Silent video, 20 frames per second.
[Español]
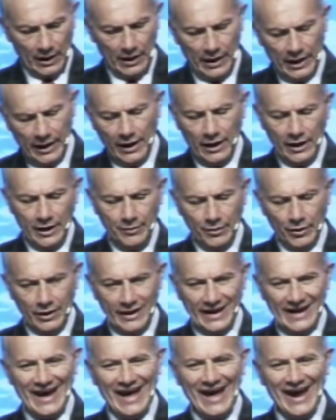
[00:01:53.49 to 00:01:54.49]
en el libro
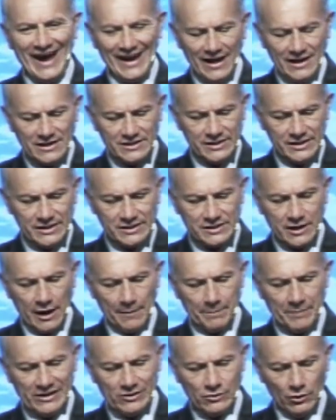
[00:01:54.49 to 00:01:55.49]
del Génesis
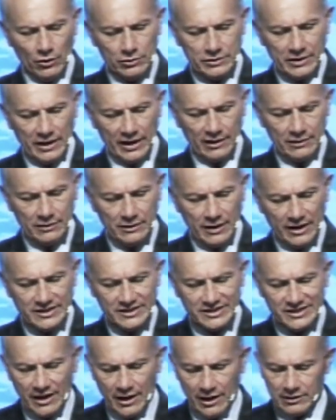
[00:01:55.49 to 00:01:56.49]
capítulo
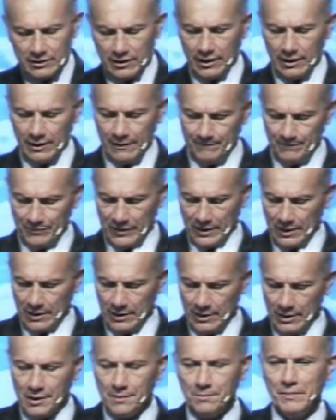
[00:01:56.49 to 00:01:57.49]
37,
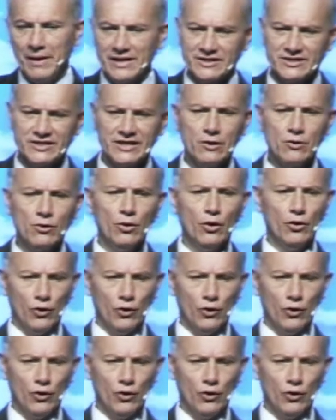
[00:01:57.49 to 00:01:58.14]
versículo